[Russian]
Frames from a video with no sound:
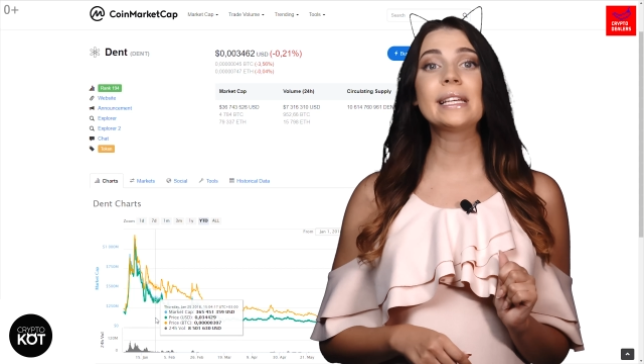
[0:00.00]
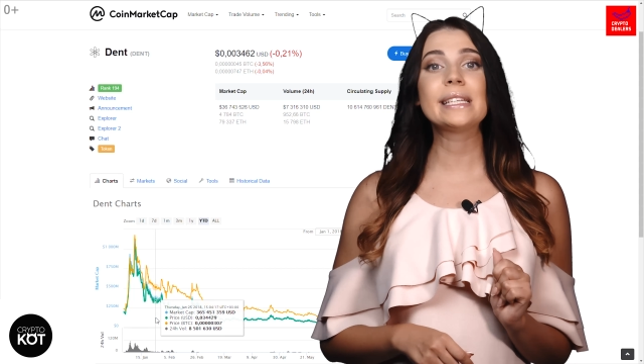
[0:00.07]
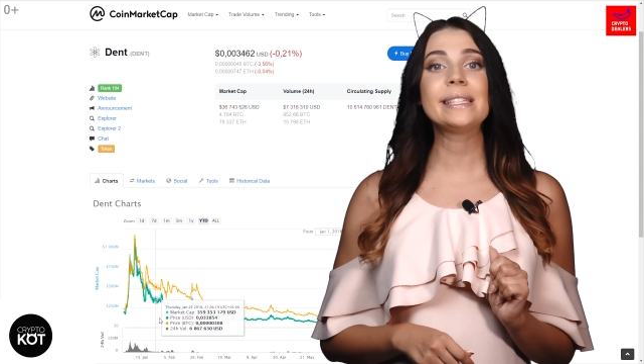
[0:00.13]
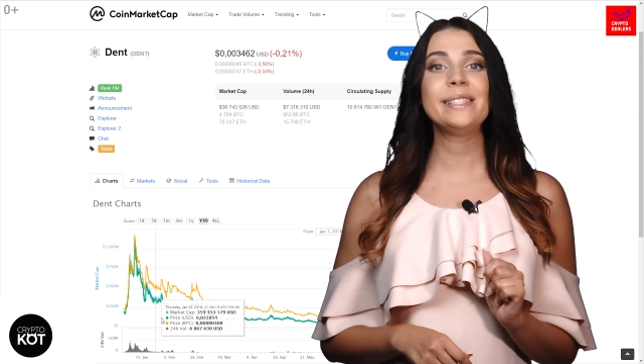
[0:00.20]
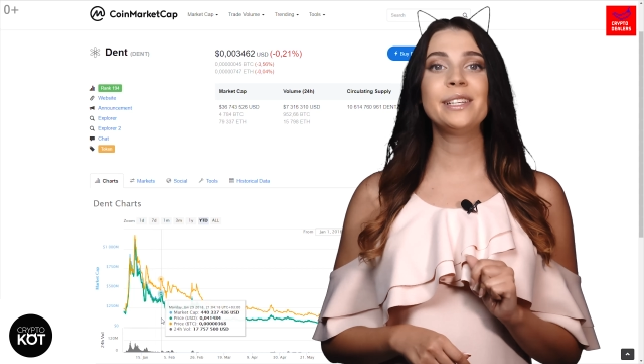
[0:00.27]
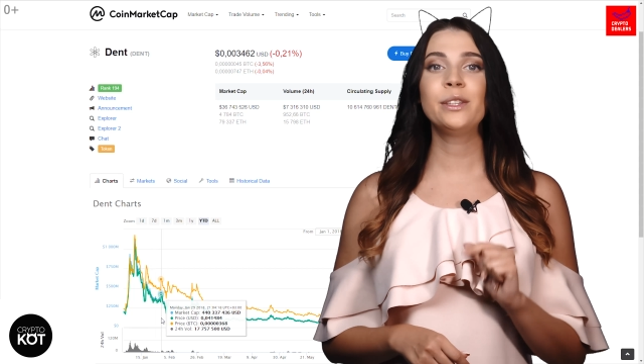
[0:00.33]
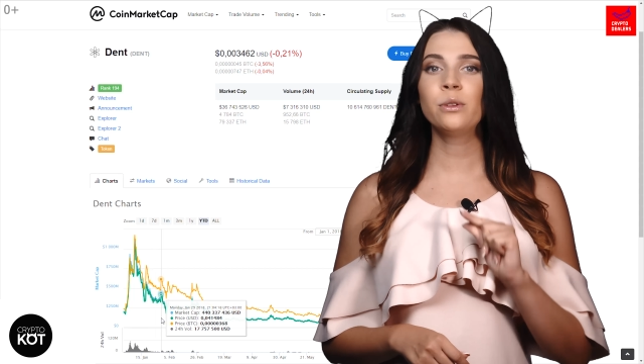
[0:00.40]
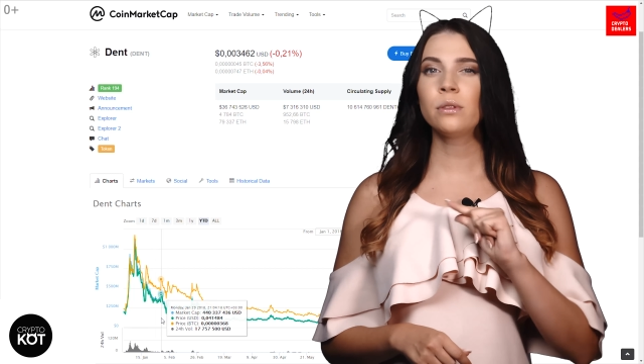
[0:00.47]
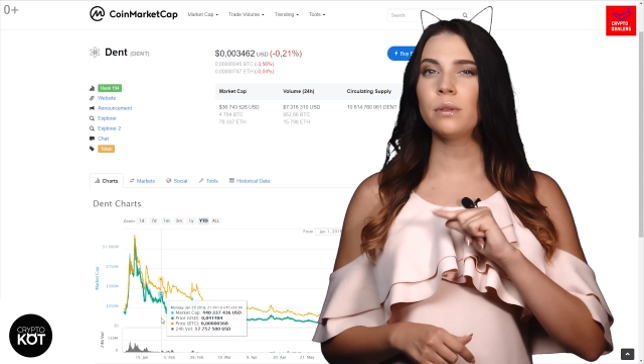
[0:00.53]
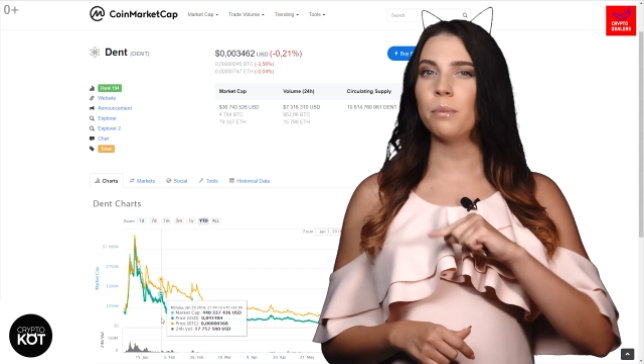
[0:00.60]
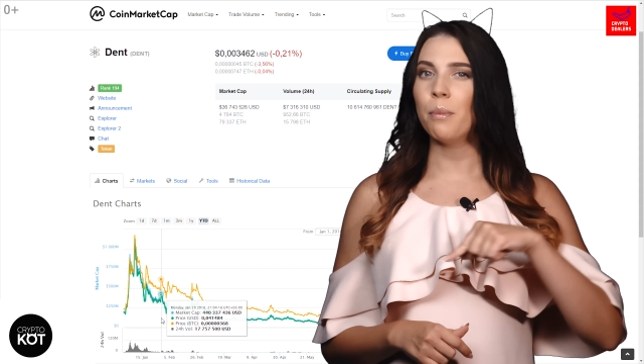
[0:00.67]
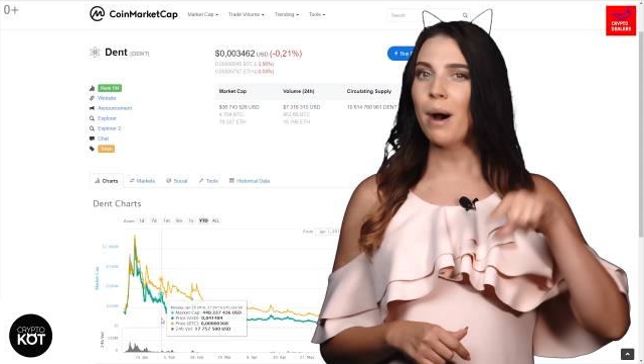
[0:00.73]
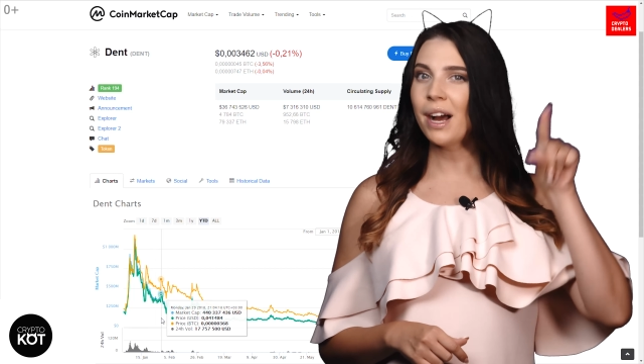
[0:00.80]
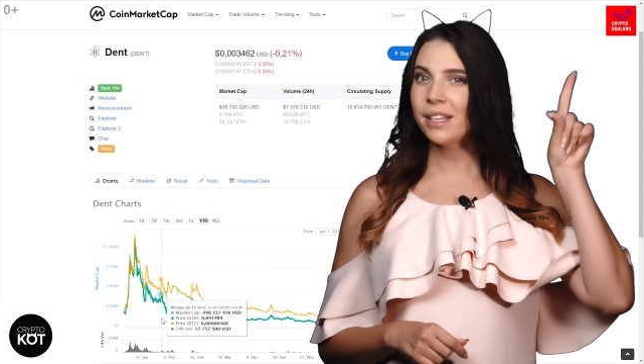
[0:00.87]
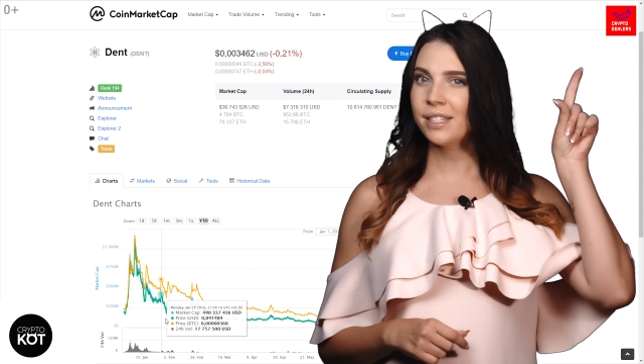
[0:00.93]
достигнут
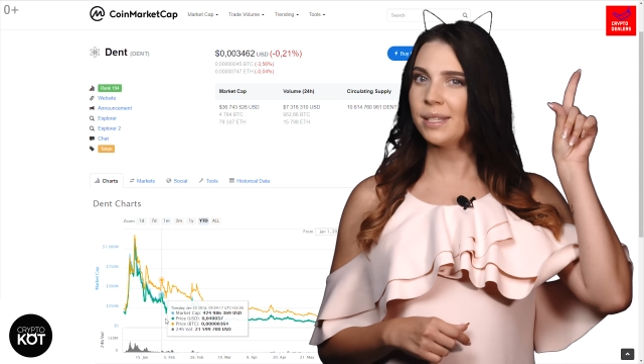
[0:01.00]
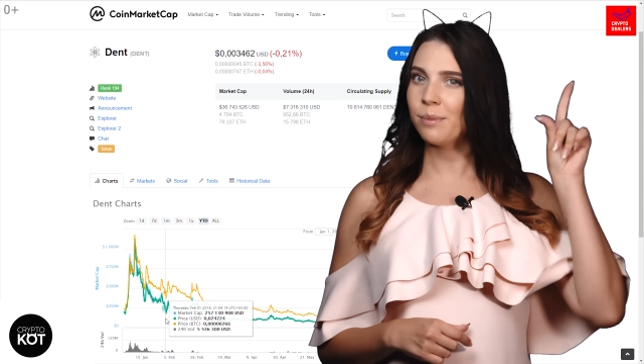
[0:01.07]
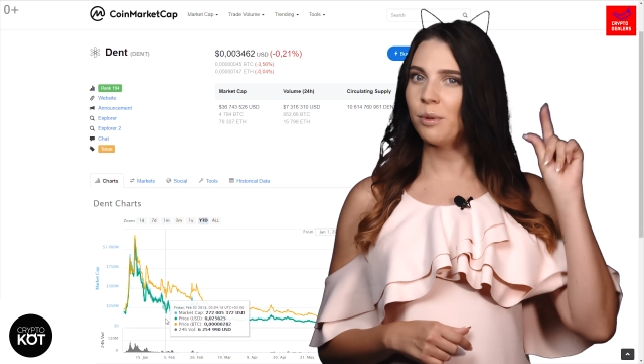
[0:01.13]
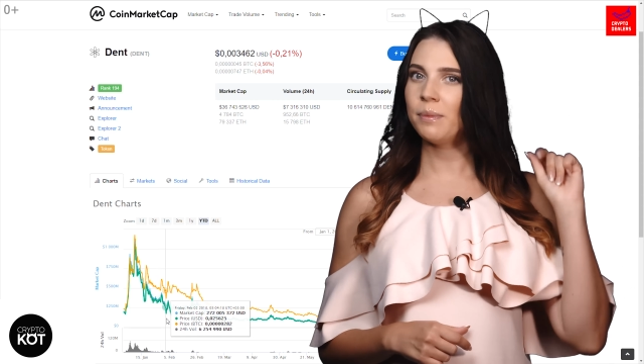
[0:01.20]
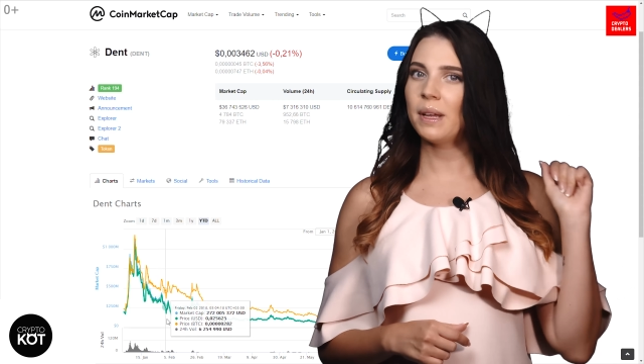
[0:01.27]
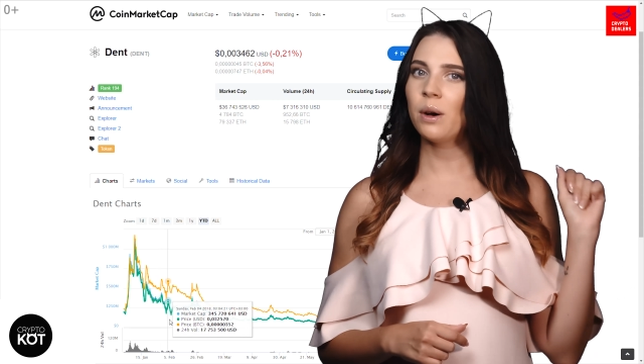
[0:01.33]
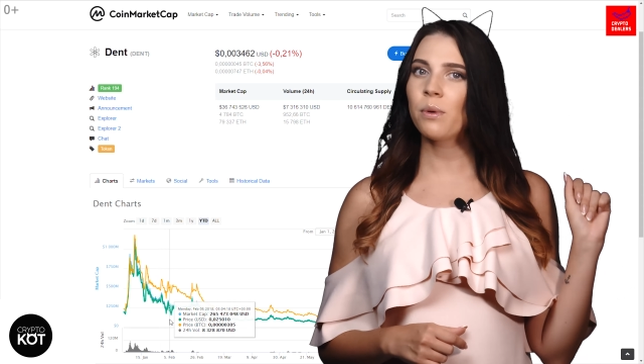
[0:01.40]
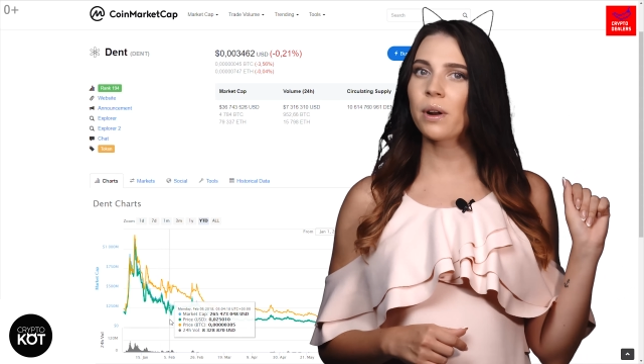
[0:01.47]
максимум на